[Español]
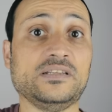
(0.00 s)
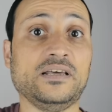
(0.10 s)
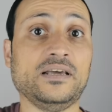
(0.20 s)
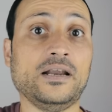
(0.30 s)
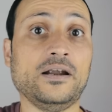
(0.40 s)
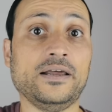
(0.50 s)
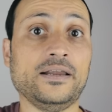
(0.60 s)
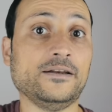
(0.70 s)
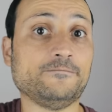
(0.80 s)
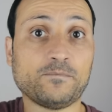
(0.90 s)
el,
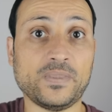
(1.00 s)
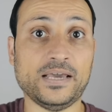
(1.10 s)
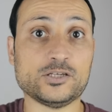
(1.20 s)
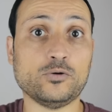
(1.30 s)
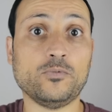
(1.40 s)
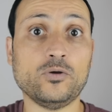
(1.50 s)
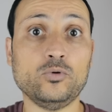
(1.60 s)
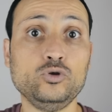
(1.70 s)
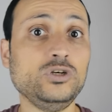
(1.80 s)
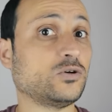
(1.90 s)
el, esto en modo
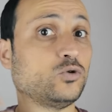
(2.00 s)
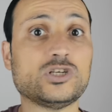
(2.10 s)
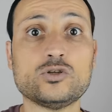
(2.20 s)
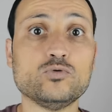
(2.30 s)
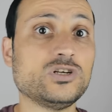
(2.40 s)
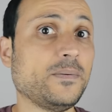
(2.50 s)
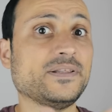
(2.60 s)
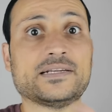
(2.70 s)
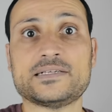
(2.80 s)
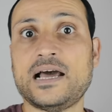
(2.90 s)
Bluetooth y escuchas tu música
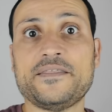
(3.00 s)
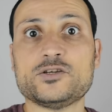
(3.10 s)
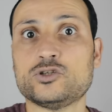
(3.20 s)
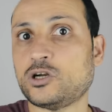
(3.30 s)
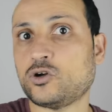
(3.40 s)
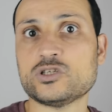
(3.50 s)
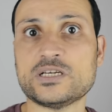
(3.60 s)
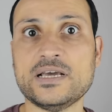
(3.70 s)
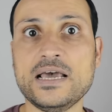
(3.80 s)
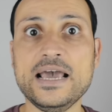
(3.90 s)
mientras haces otras cosas.